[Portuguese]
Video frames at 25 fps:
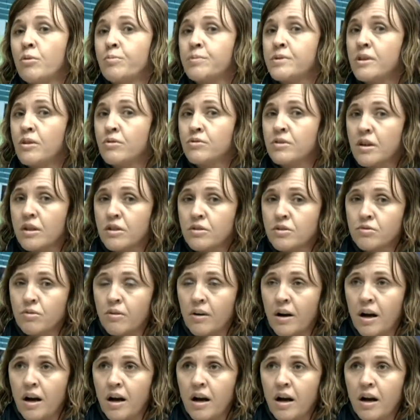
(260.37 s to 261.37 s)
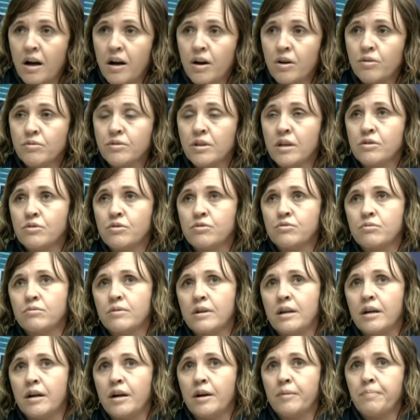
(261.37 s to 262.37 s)
opção sexual, da
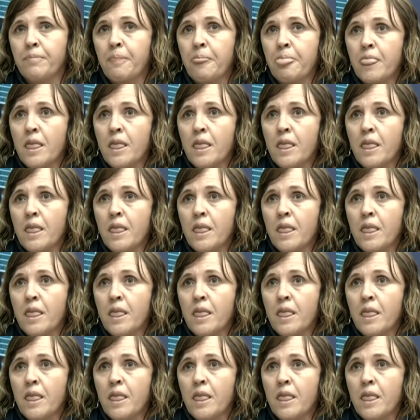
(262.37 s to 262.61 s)
sua